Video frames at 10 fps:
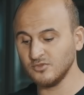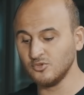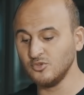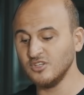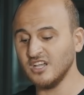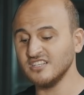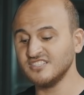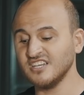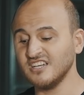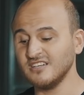
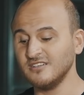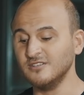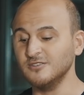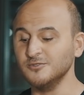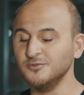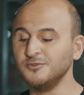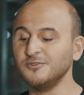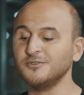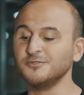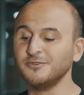dünyaca e,
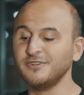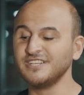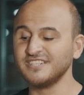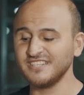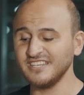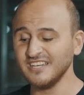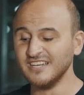ünlü ödülleri de